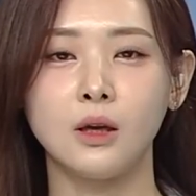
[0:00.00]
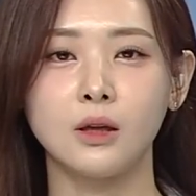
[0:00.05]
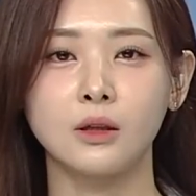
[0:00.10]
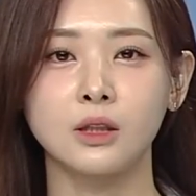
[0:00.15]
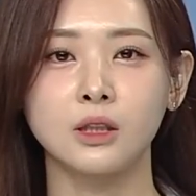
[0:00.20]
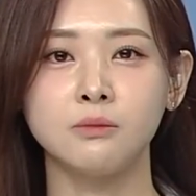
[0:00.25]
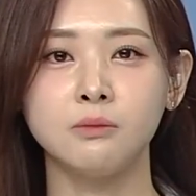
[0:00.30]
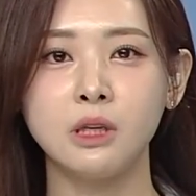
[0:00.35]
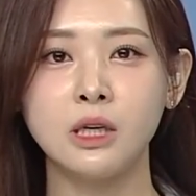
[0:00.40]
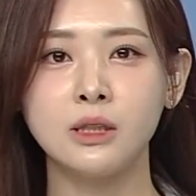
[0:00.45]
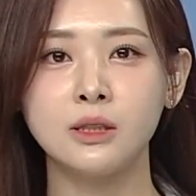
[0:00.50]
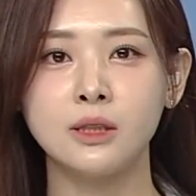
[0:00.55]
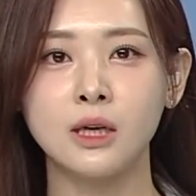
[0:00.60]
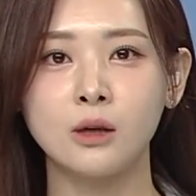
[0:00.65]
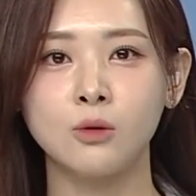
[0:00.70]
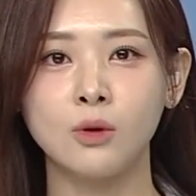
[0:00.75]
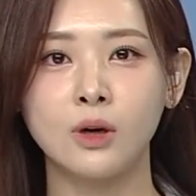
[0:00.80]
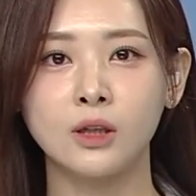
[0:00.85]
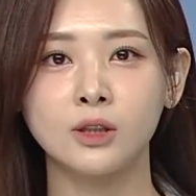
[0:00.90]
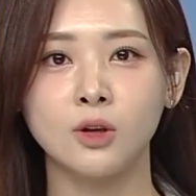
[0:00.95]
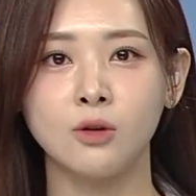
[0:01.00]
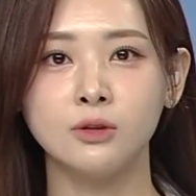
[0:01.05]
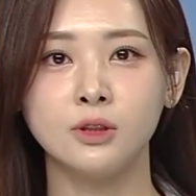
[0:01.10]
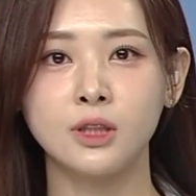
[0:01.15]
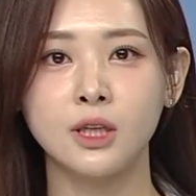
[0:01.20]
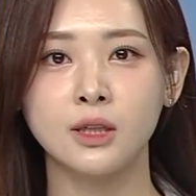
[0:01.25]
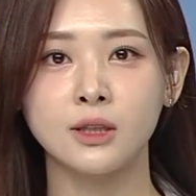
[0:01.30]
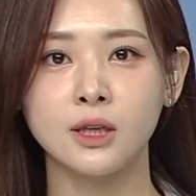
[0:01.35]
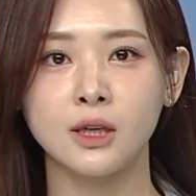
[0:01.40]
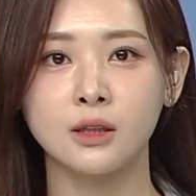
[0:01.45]
금리 인상과
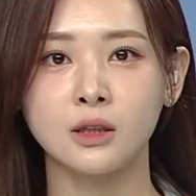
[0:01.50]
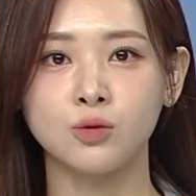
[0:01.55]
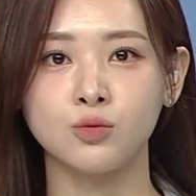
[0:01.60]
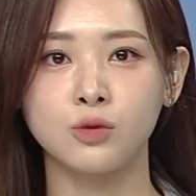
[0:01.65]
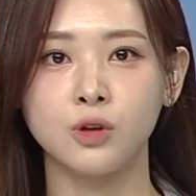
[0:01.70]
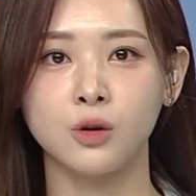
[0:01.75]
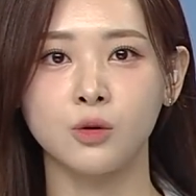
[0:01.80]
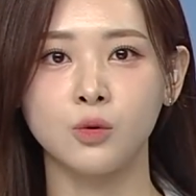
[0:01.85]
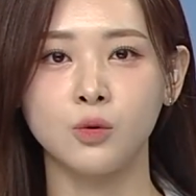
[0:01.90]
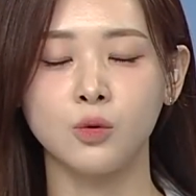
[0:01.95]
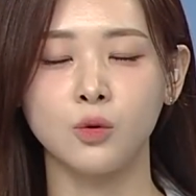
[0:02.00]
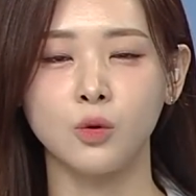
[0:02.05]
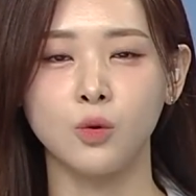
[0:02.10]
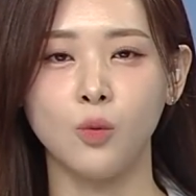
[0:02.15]
전세 사기 우려로